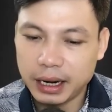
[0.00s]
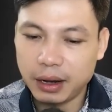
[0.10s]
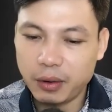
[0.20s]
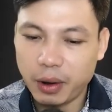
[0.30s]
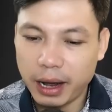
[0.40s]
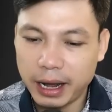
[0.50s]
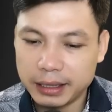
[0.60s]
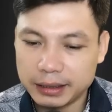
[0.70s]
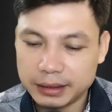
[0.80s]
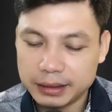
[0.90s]
Thắng nghe vậy
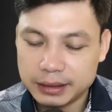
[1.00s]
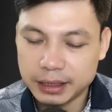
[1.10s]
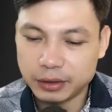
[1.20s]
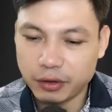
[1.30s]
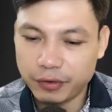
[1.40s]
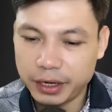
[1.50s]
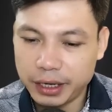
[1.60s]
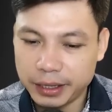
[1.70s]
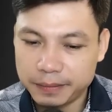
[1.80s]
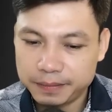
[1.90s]
liền bĩu môi
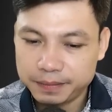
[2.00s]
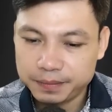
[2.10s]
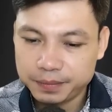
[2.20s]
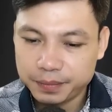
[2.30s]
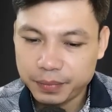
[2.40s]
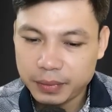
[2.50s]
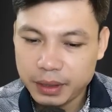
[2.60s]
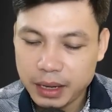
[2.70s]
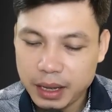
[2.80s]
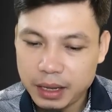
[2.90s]
không cam tâm.
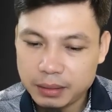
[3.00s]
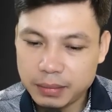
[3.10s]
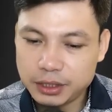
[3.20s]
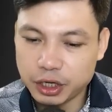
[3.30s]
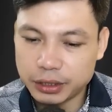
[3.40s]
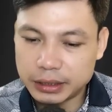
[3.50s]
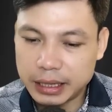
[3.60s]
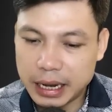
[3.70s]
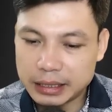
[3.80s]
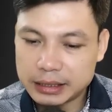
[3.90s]
Con mà là
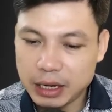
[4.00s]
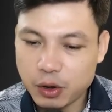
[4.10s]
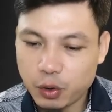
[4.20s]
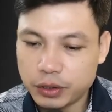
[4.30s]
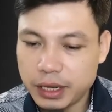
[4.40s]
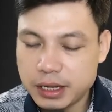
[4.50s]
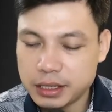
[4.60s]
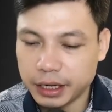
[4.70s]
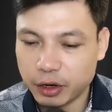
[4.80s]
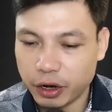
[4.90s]
thầy, con dơ nách lên
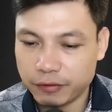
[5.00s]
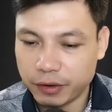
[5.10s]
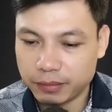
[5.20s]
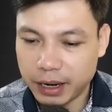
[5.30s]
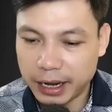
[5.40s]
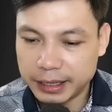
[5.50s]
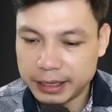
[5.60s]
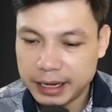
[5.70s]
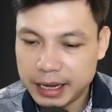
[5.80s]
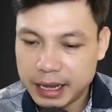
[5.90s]
cho nó ngửi, xem nó
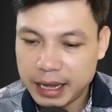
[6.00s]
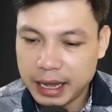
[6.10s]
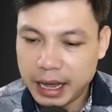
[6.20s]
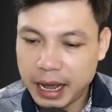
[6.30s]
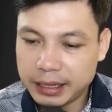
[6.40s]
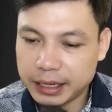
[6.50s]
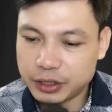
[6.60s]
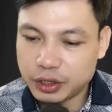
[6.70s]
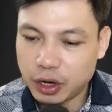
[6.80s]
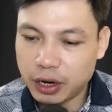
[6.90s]
có dám đến gần không.
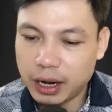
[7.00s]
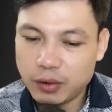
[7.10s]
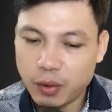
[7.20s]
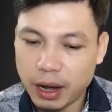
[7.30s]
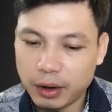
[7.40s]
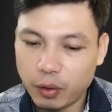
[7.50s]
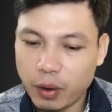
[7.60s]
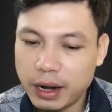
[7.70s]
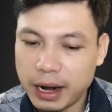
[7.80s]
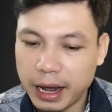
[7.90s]

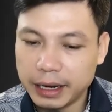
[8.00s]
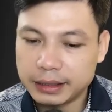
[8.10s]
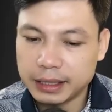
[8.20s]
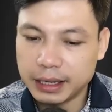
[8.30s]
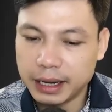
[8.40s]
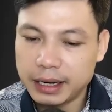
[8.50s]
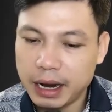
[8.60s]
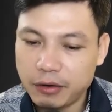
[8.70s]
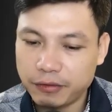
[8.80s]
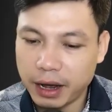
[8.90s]
Lão Hoàng quay
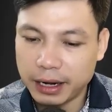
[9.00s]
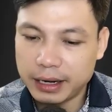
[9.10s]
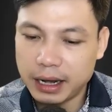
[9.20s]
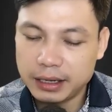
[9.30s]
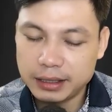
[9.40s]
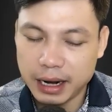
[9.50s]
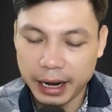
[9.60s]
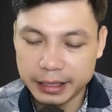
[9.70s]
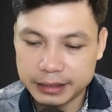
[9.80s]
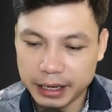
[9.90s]
lại nguyết hắn một cái
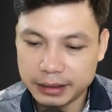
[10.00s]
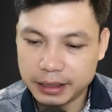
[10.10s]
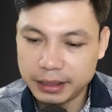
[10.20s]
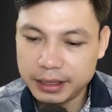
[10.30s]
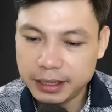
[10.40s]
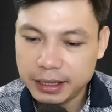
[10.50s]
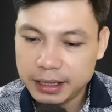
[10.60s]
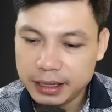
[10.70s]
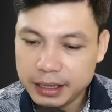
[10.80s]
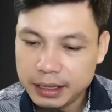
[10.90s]
thật lâu rồi bình
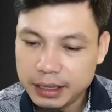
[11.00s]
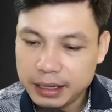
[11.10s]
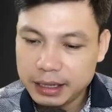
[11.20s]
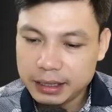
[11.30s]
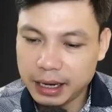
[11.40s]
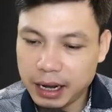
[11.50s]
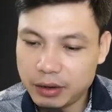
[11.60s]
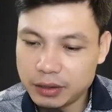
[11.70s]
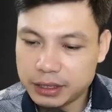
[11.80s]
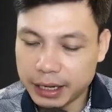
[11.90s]
tâm nằm xuống.
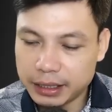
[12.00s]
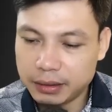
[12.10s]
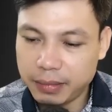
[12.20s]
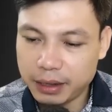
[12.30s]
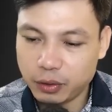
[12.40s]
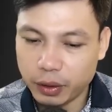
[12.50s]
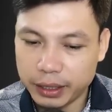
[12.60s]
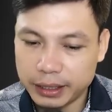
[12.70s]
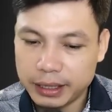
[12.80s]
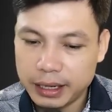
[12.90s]
Mặc kệ
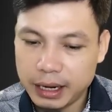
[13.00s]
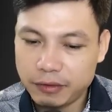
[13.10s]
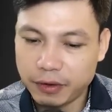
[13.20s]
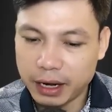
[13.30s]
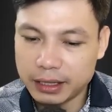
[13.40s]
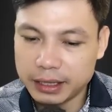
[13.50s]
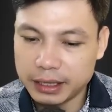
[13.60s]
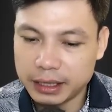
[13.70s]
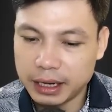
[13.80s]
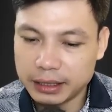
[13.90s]
chúng mày, im lặng cho
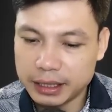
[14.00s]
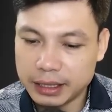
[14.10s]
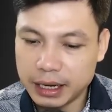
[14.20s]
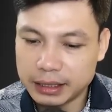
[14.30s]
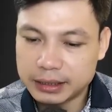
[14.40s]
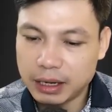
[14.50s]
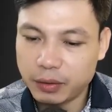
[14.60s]
tao ngủ là được.